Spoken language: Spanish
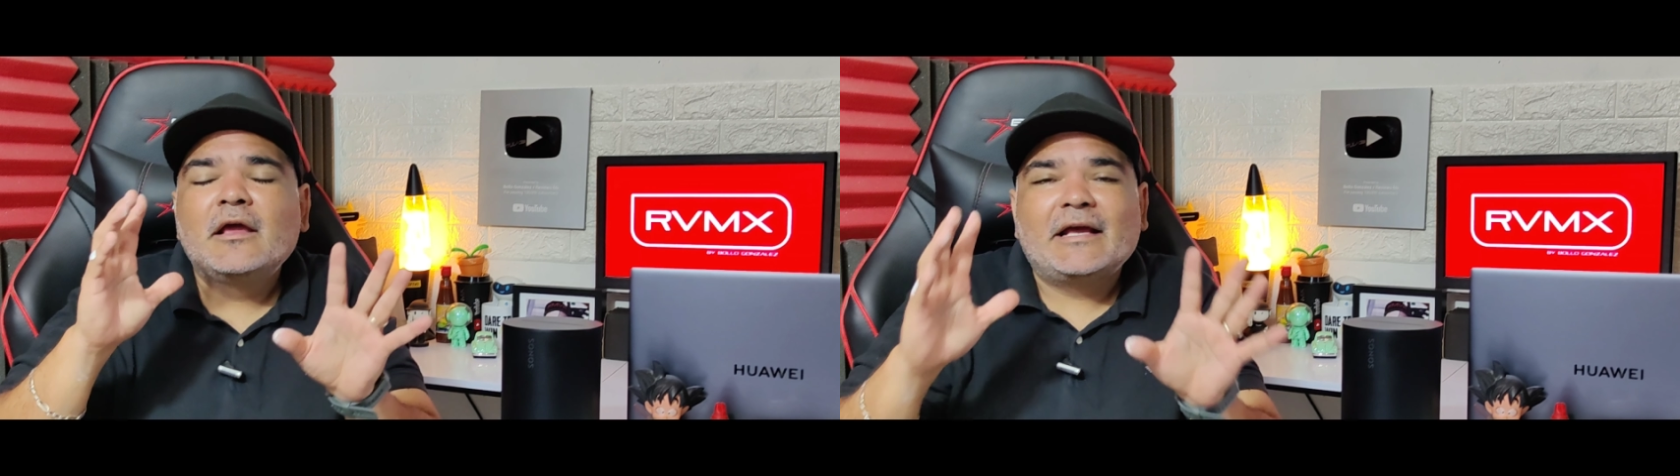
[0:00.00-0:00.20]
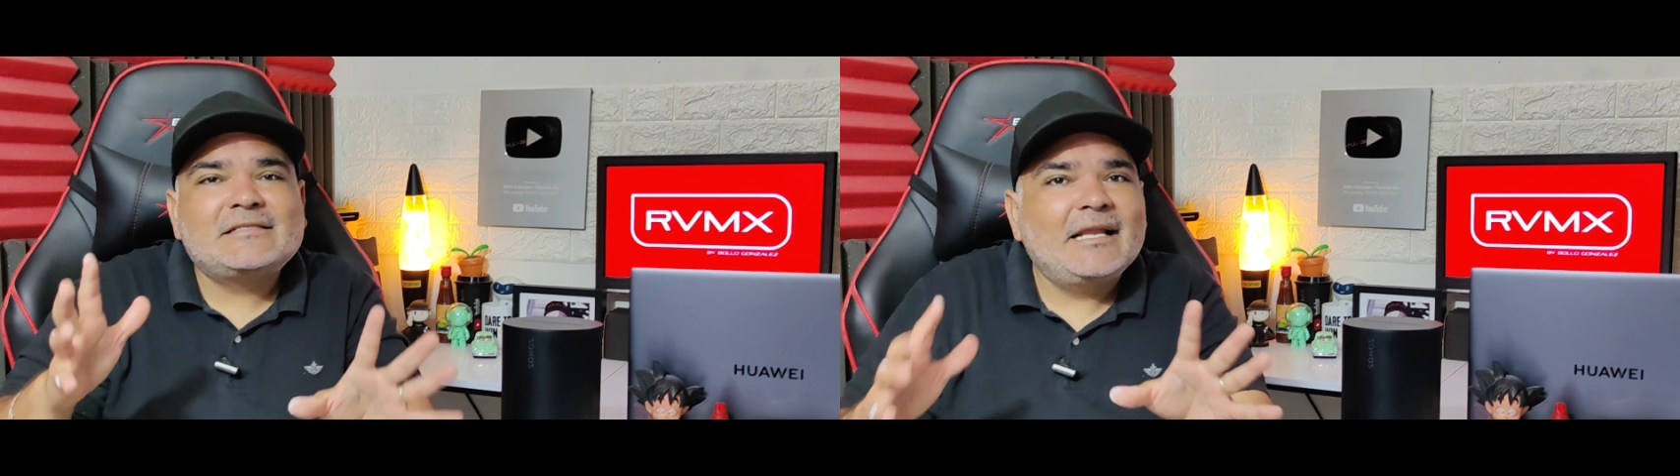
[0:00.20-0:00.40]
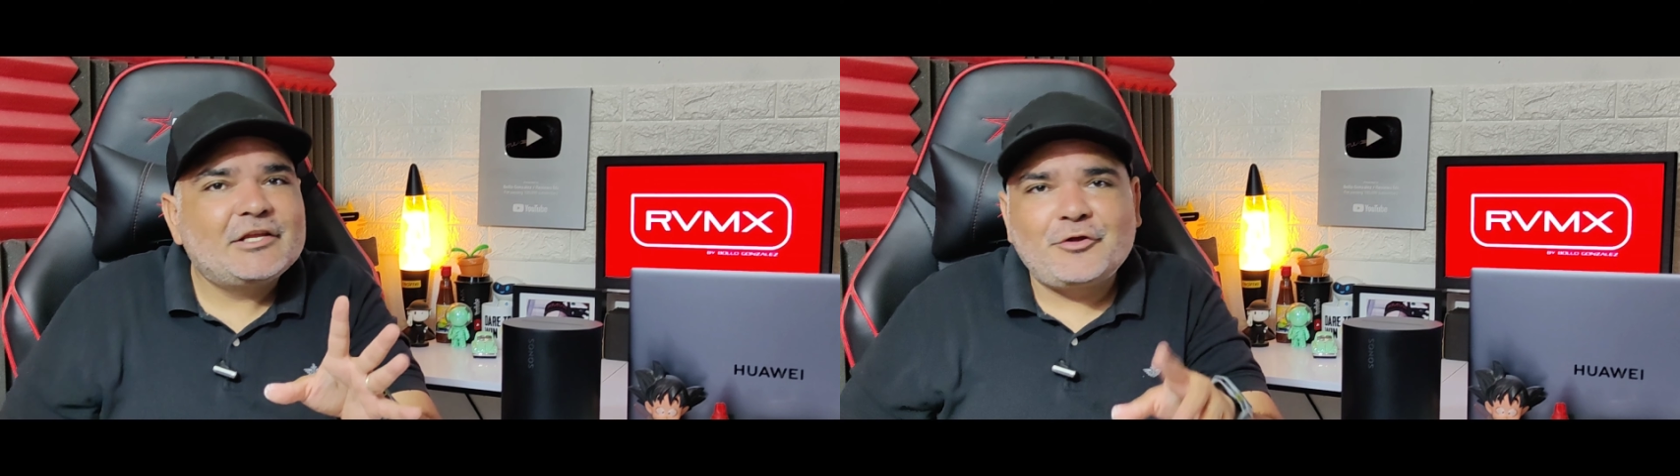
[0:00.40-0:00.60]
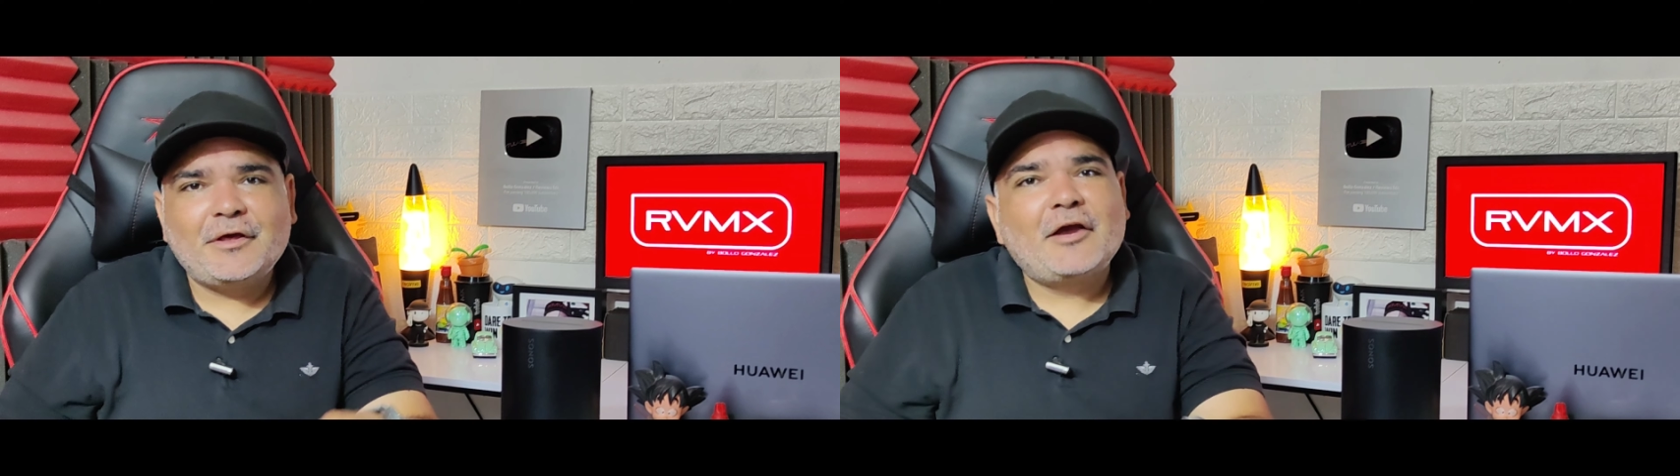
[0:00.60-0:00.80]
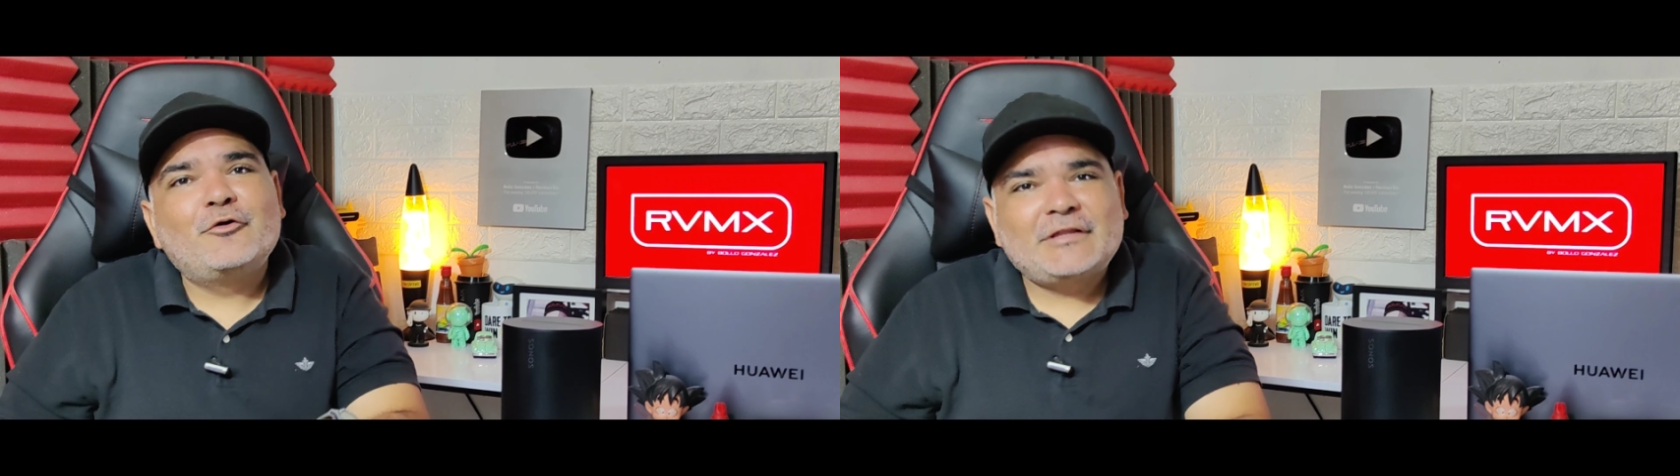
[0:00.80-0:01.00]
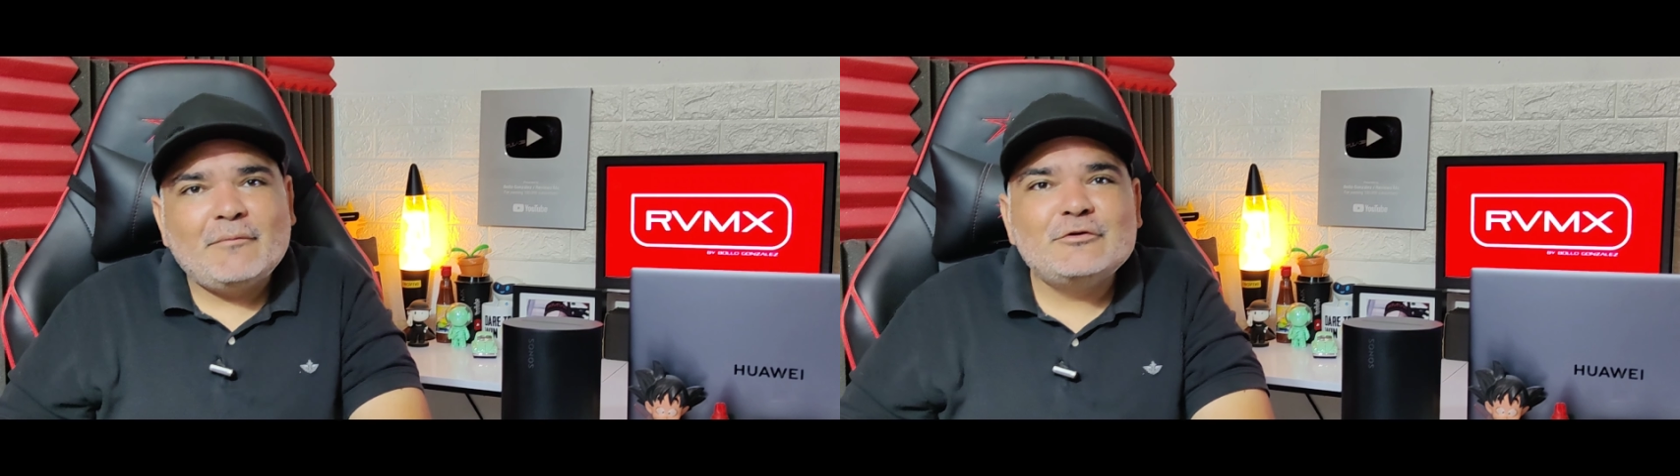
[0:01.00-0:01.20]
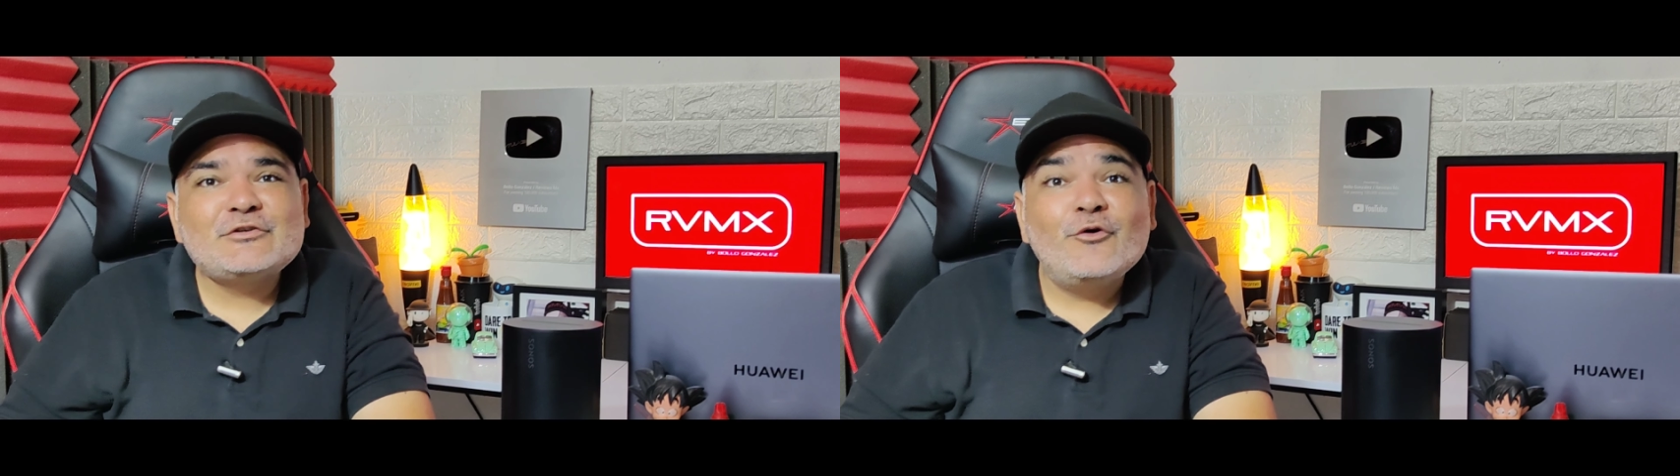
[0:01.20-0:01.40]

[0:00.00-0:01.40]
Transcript: es el hecho de que contamos